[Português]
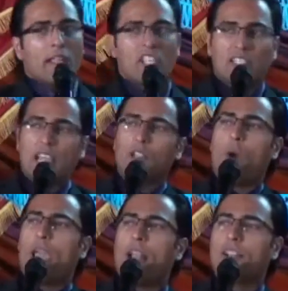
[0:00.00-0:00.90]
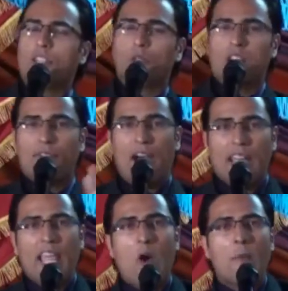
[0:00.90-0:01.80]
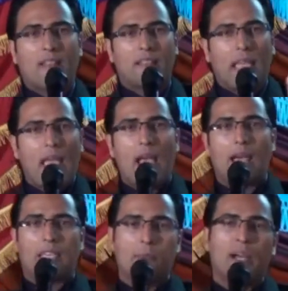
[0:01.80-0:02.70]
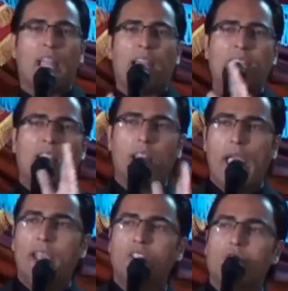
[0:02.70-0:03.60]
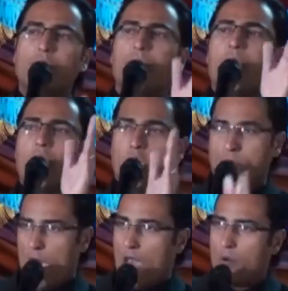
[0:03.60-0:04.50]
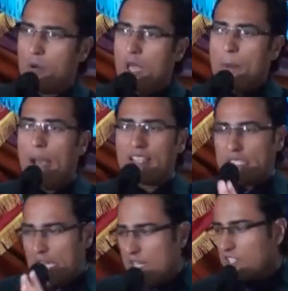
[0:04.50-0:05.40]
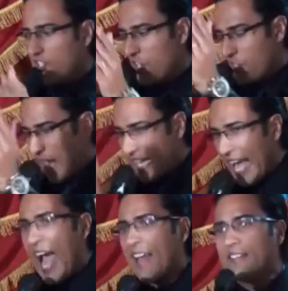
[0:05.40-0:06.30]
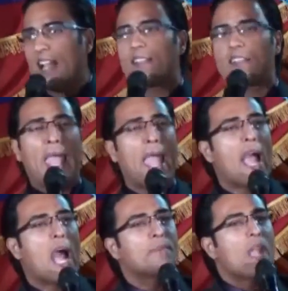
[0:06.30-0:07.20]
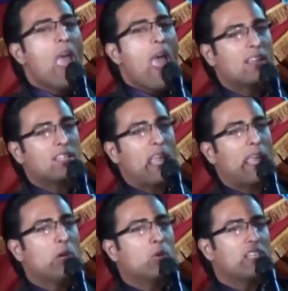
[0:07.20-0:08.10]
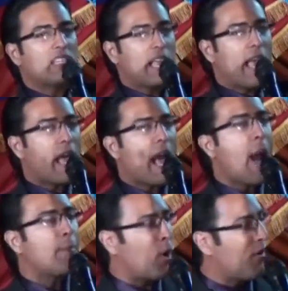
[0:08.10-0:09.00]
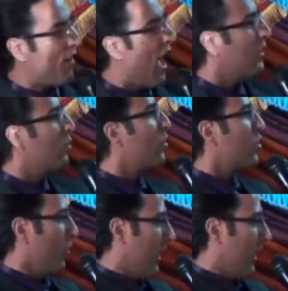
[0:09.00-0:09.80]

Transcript: dizendo a eles que os levaria a uma terra que manaria leite e mel. Mas antes de chegarem na terra, eles teriam que ser aprovados no